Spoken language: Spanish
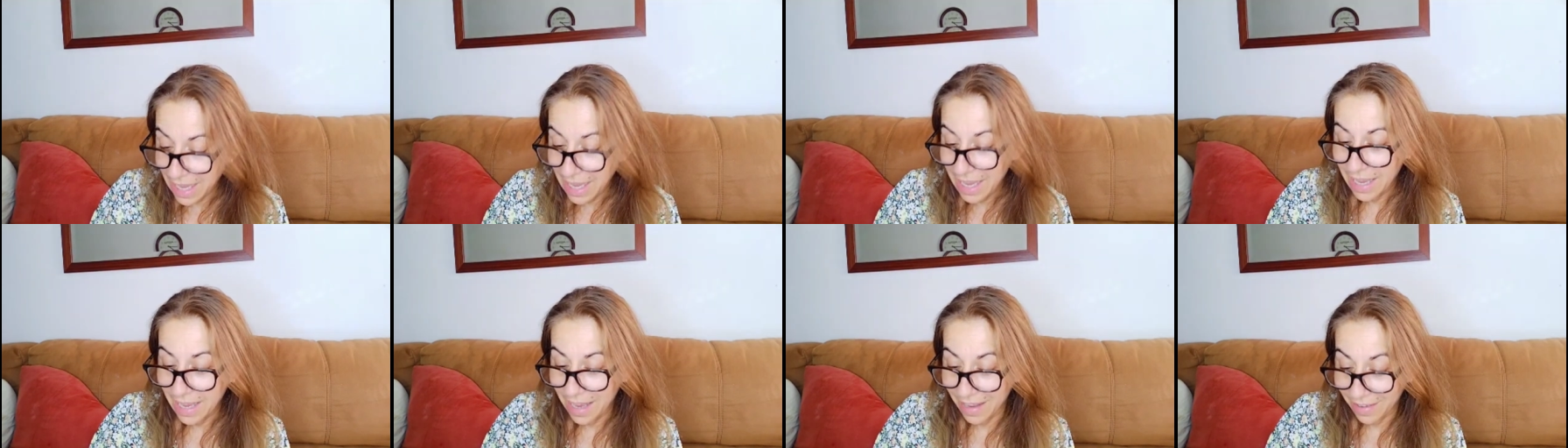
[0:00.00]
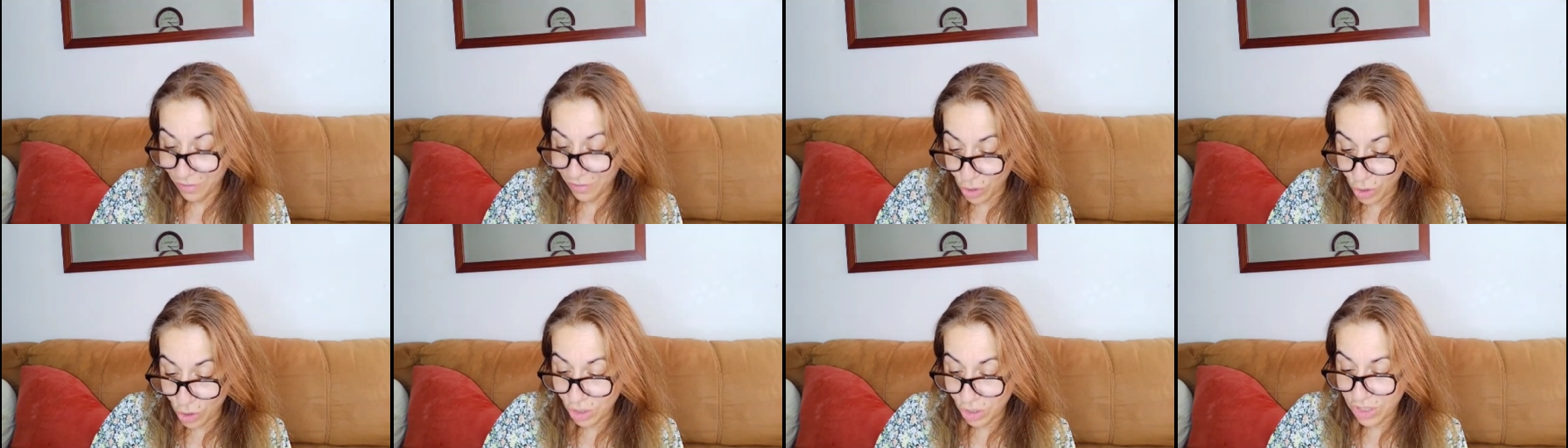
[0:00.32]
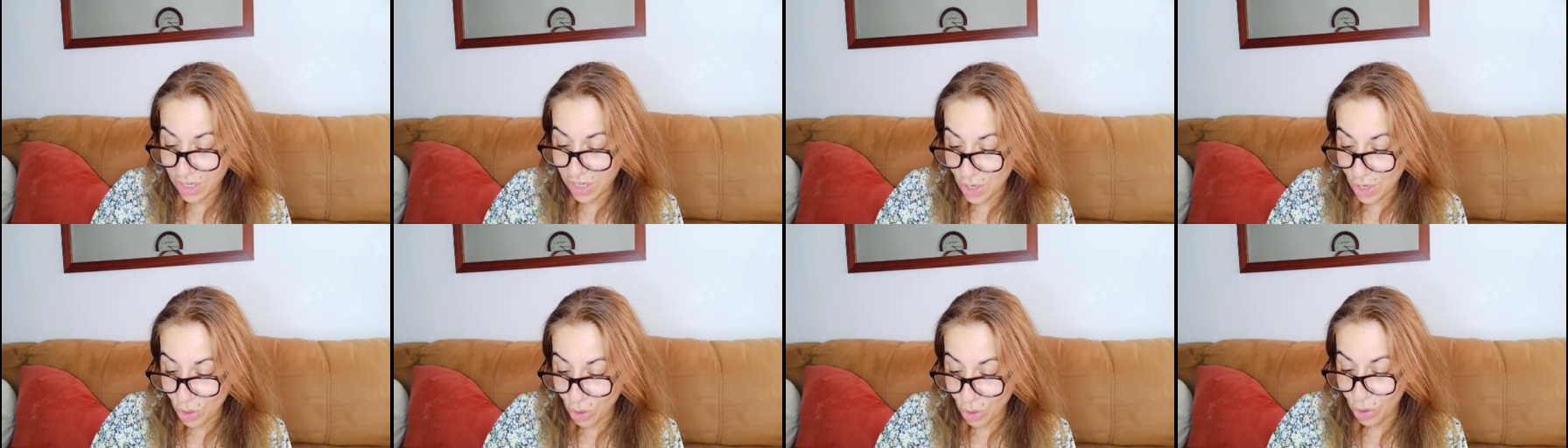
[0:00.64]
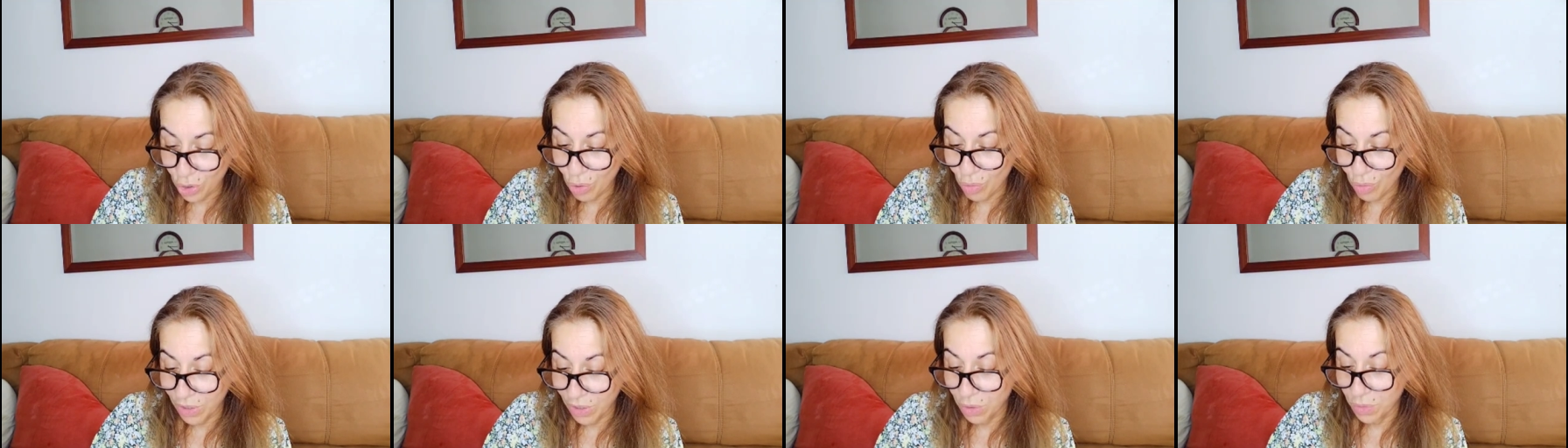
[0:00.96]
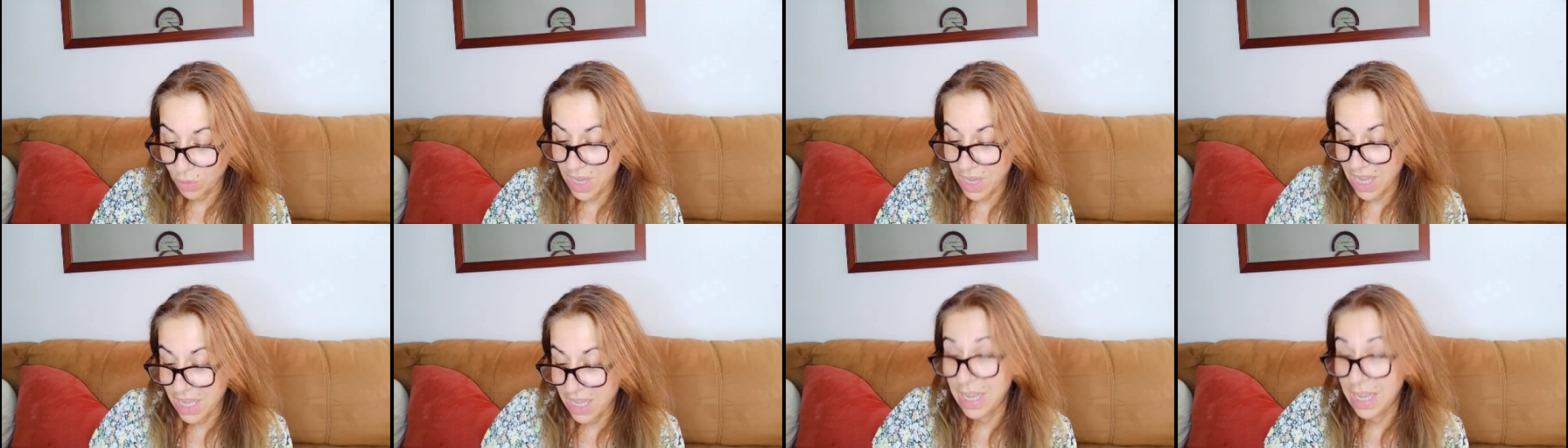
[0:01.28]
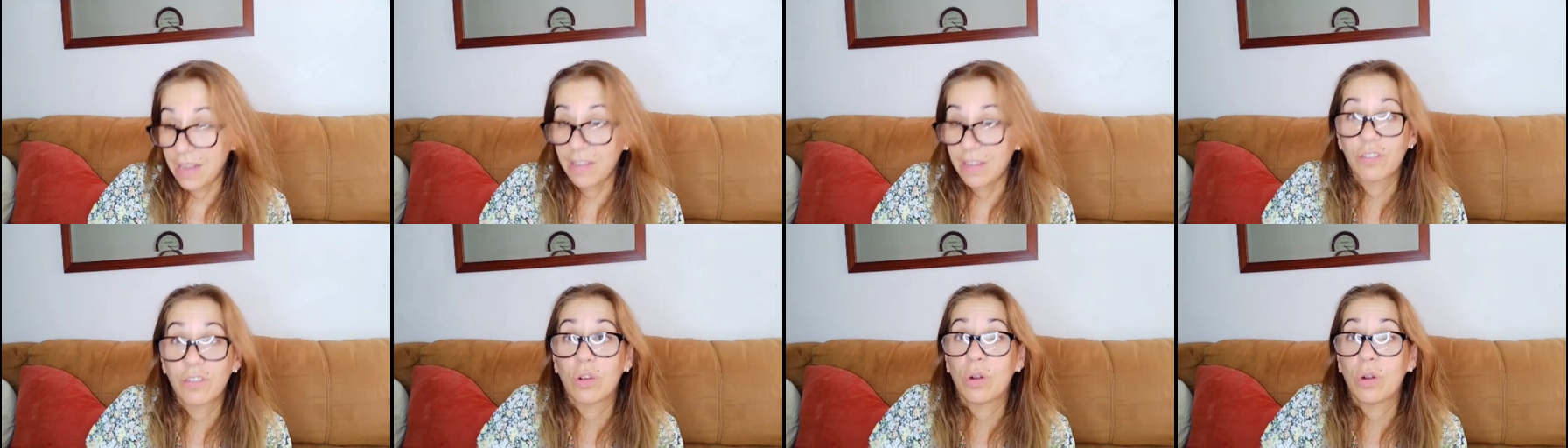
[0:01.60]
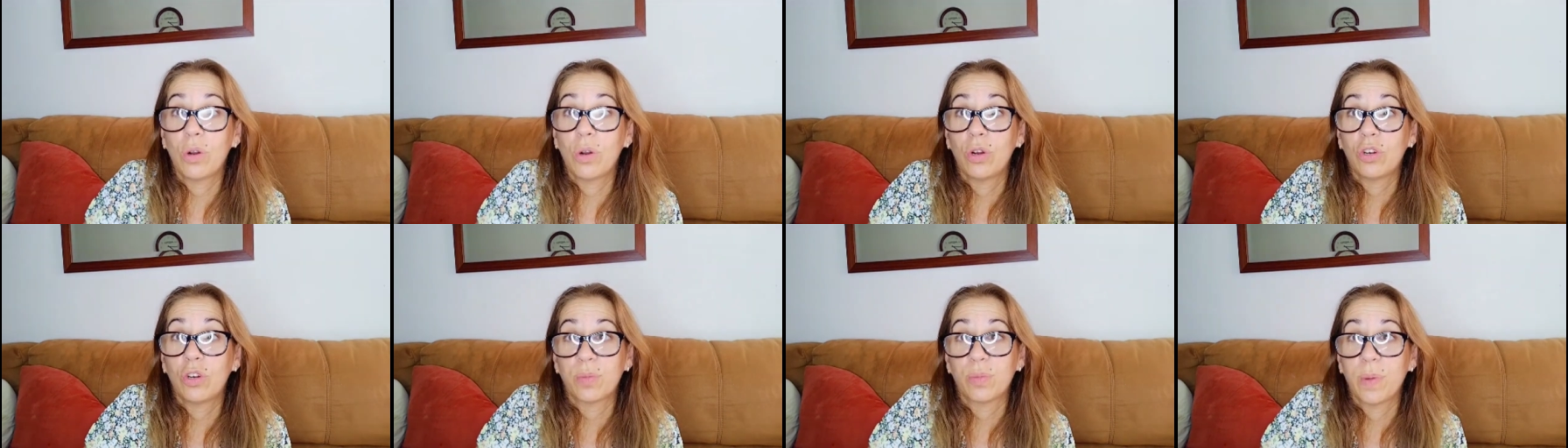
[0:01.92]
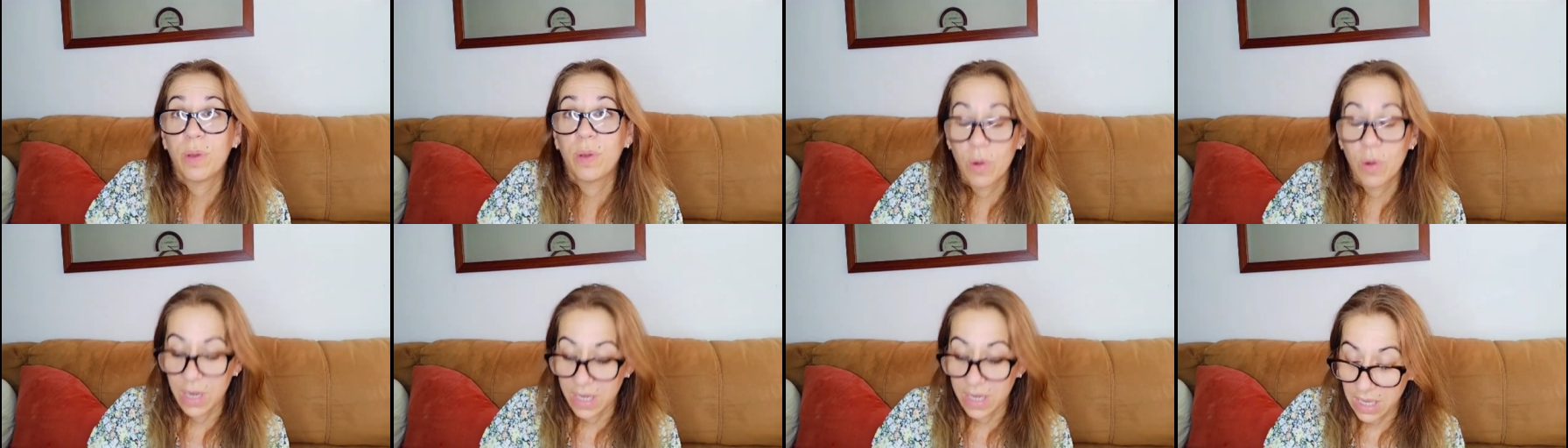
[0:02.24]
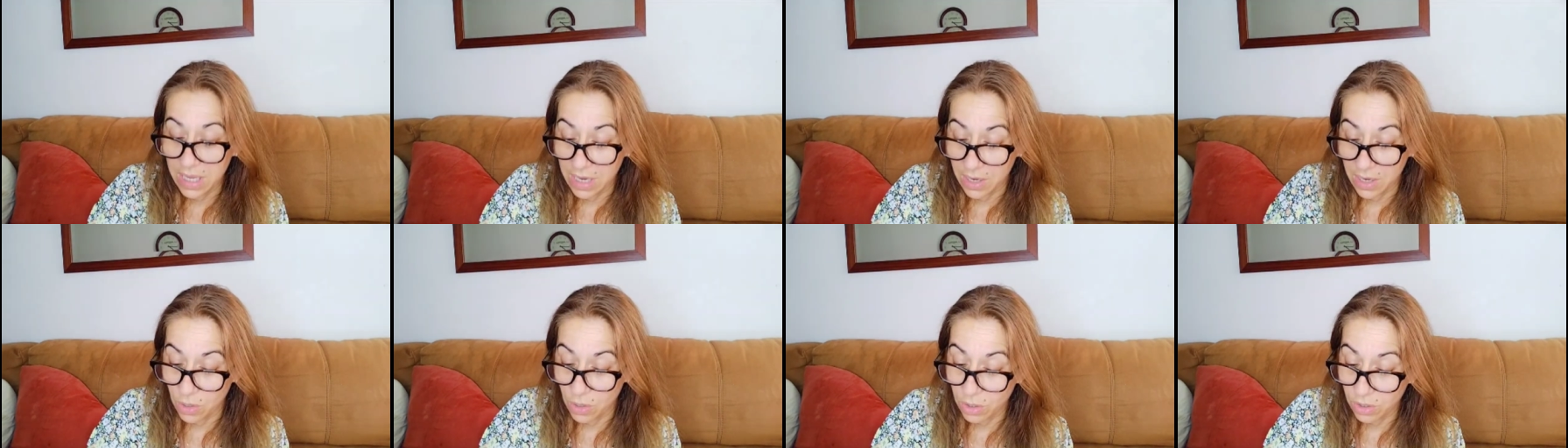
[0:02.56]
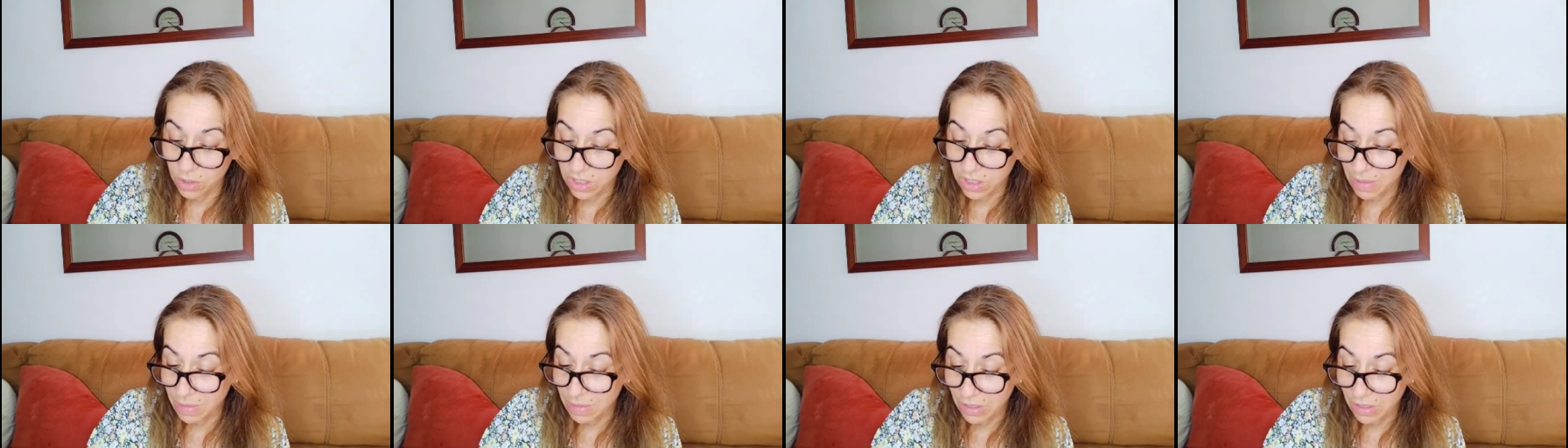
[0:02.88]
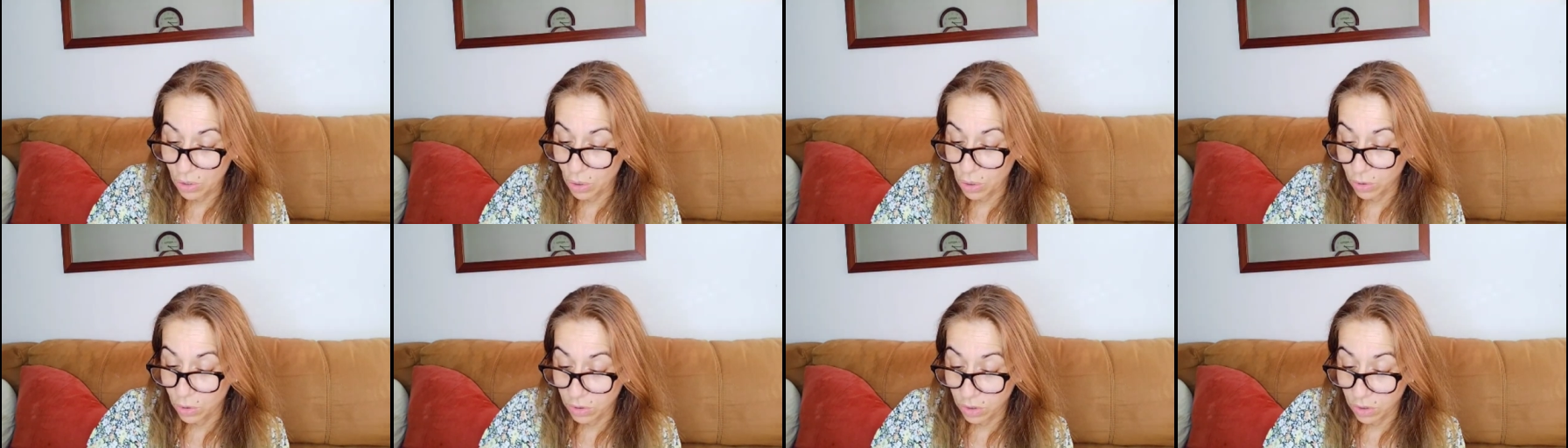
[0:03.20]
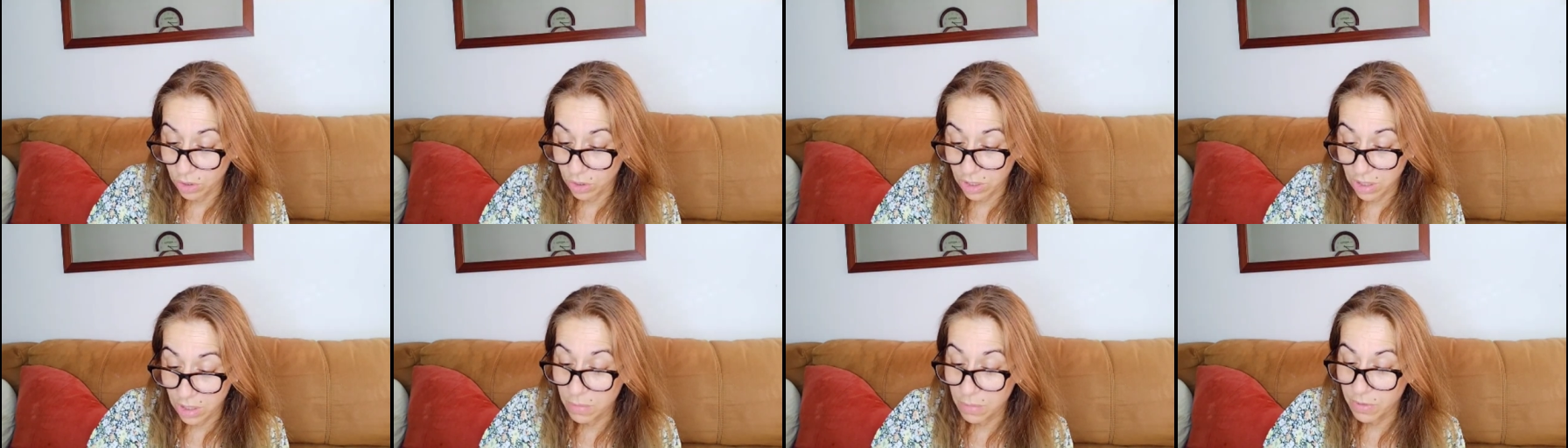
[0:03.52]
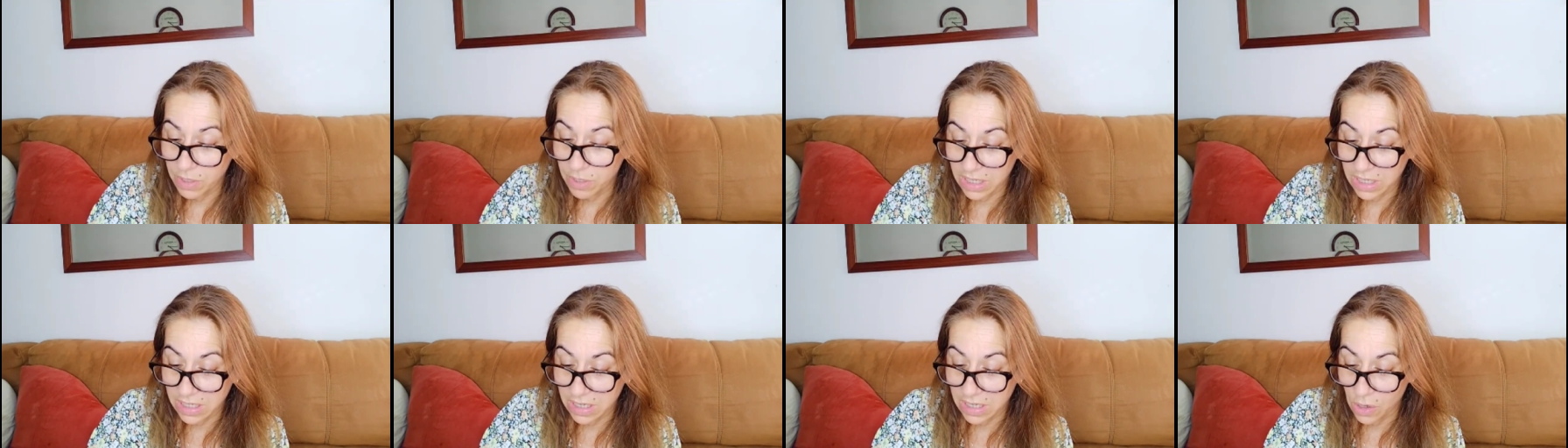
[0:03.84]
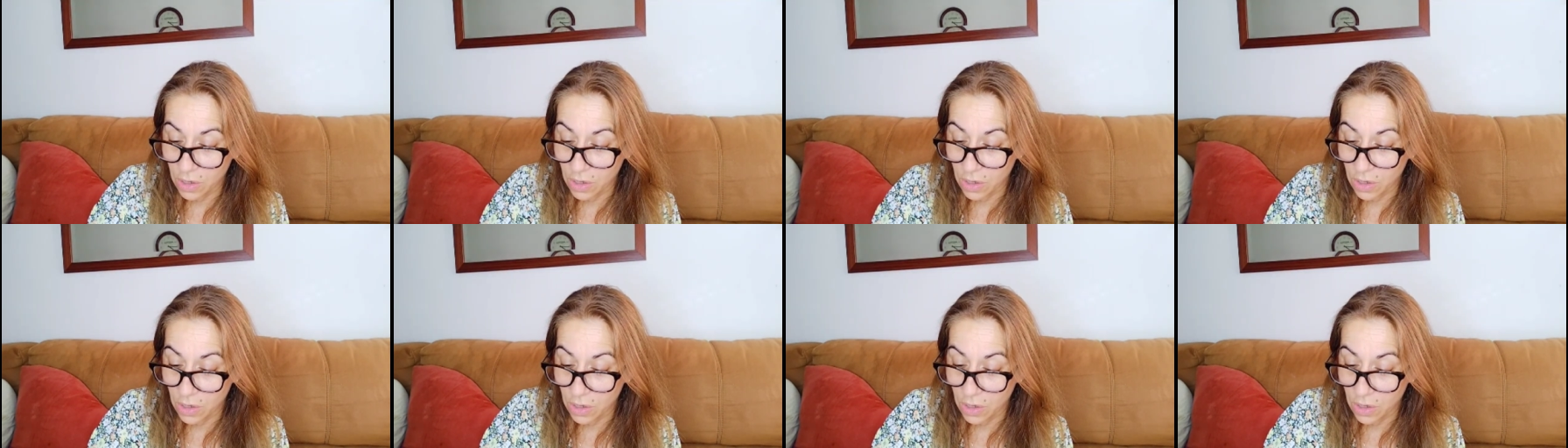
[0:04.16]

que son los que yo cojo cuando voy allí. Solo los veo allí, no los he visto en otro sitio porque si